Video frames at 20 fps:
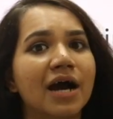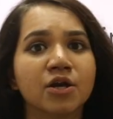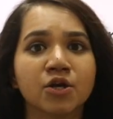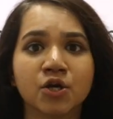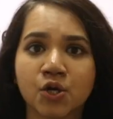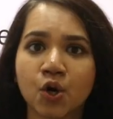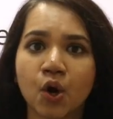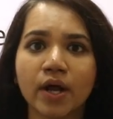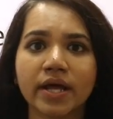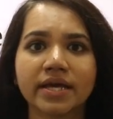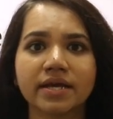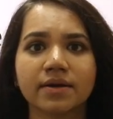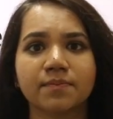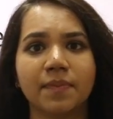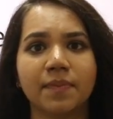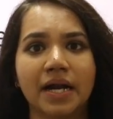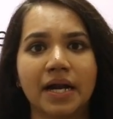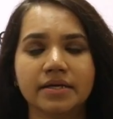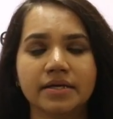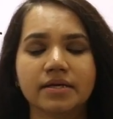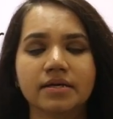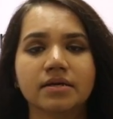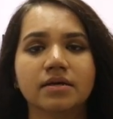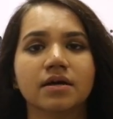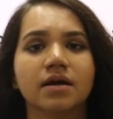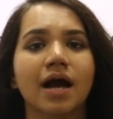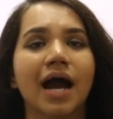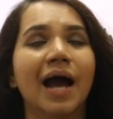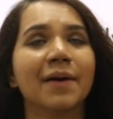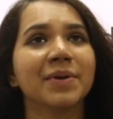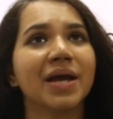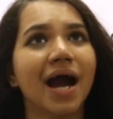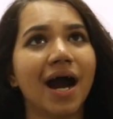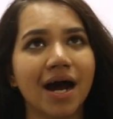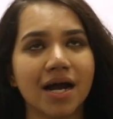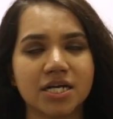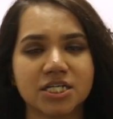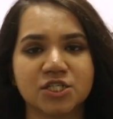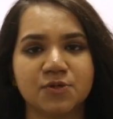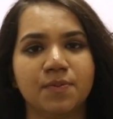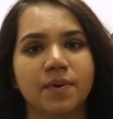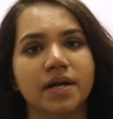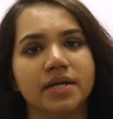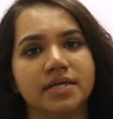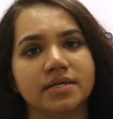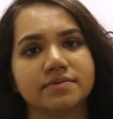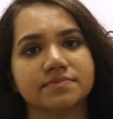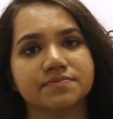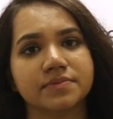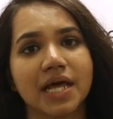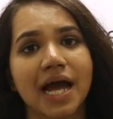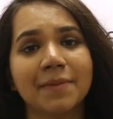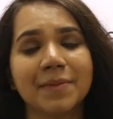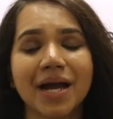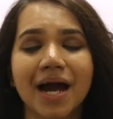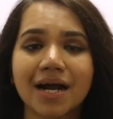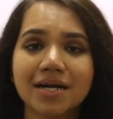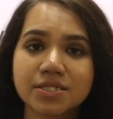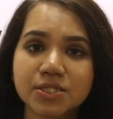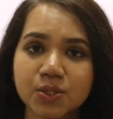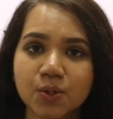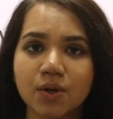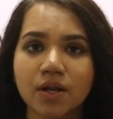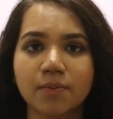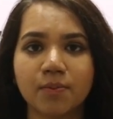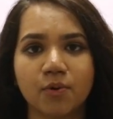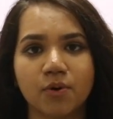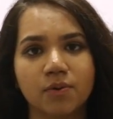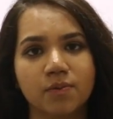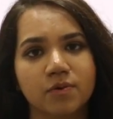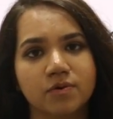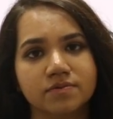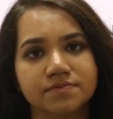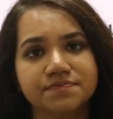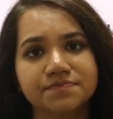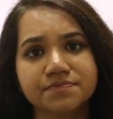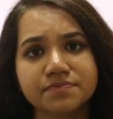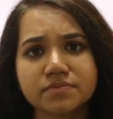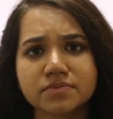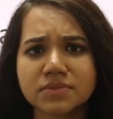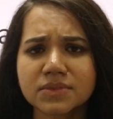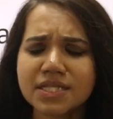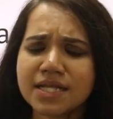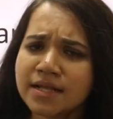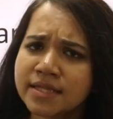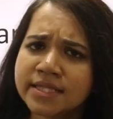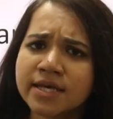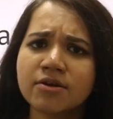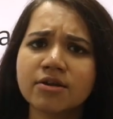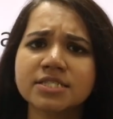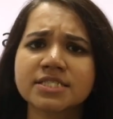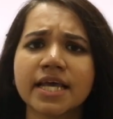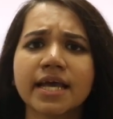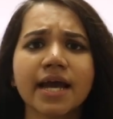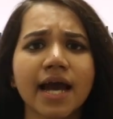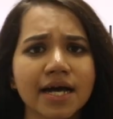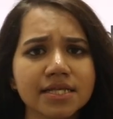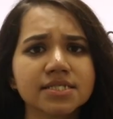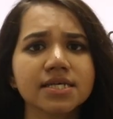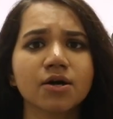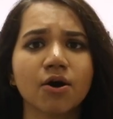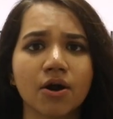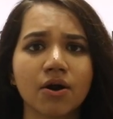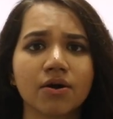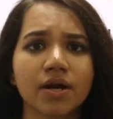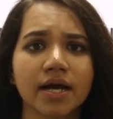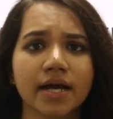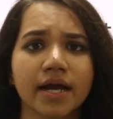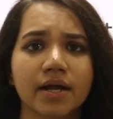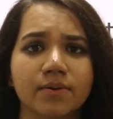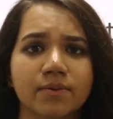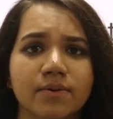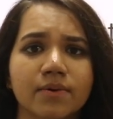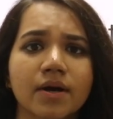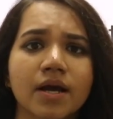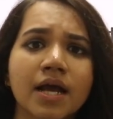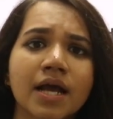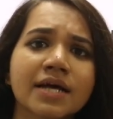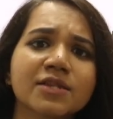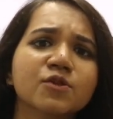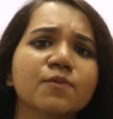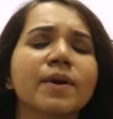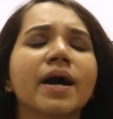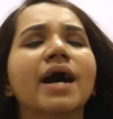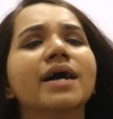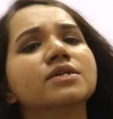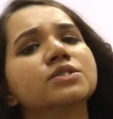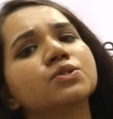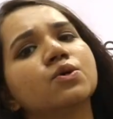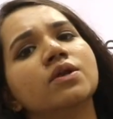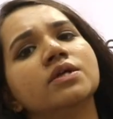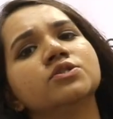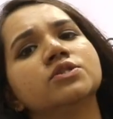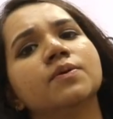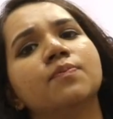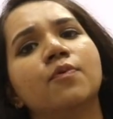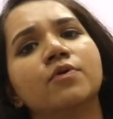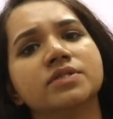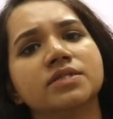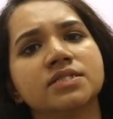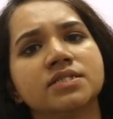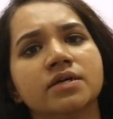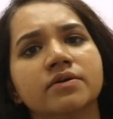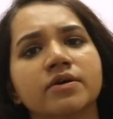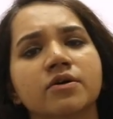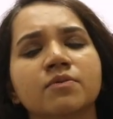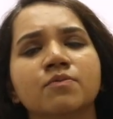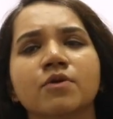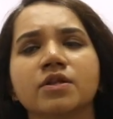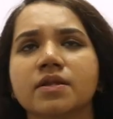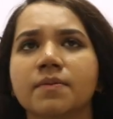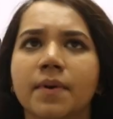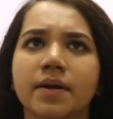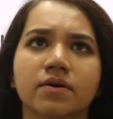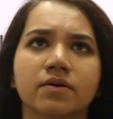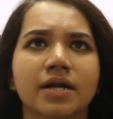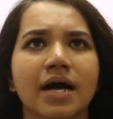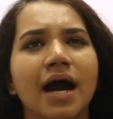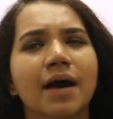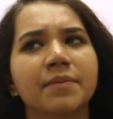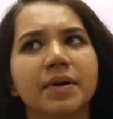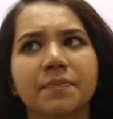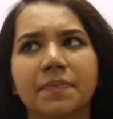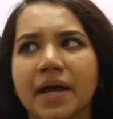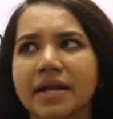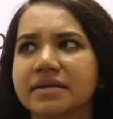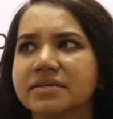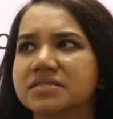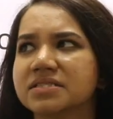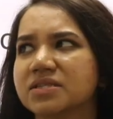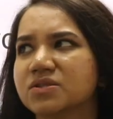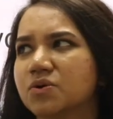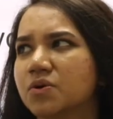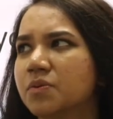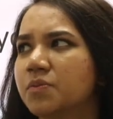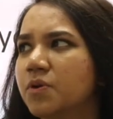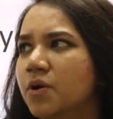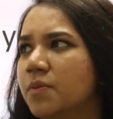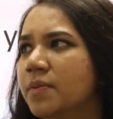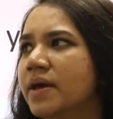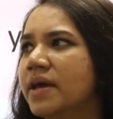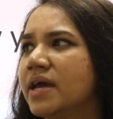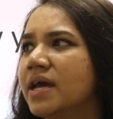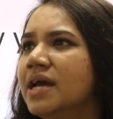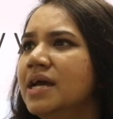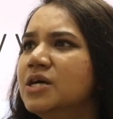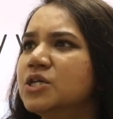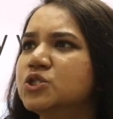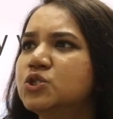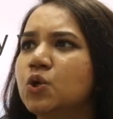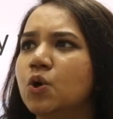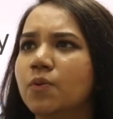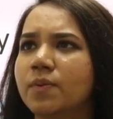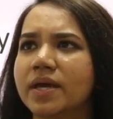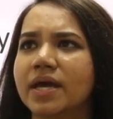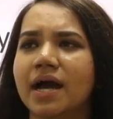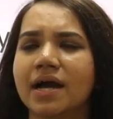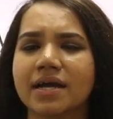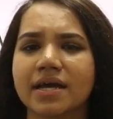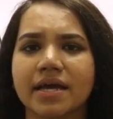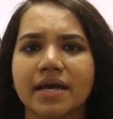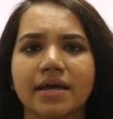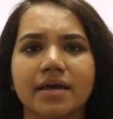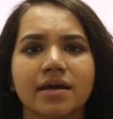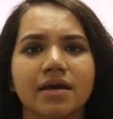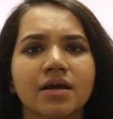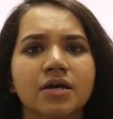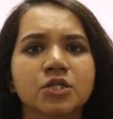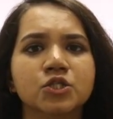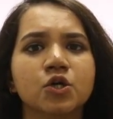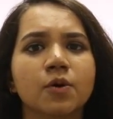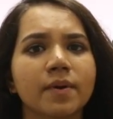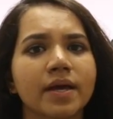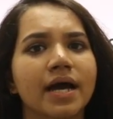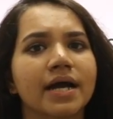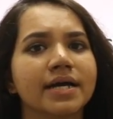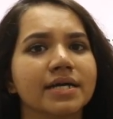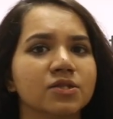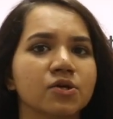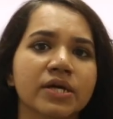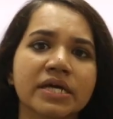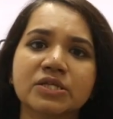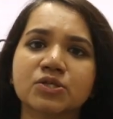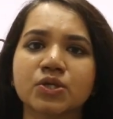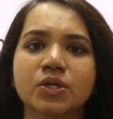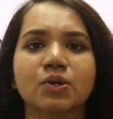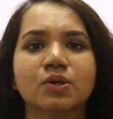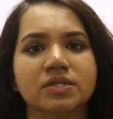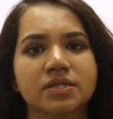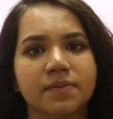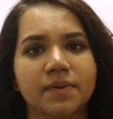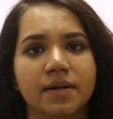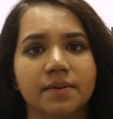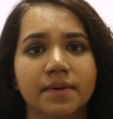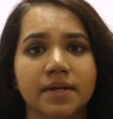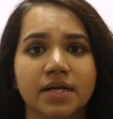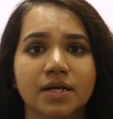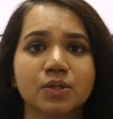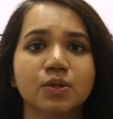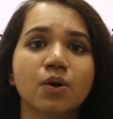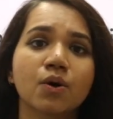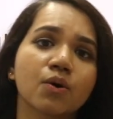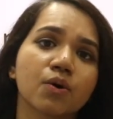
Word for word: ড্রয়িং পারি আমি আর্ট পারি আমি আর্ট স্কুলে পড়বো তাহলে সেই কাজই করো না কেন তুমি আর্ট স্কুলে যদি পড়তে চাও এখন বলতে পারো না আমার প্যারেন্টসরা তখন বলবে ছবি আঁকে ছবি আঁকে তো কিছুই করতে পারবে না নো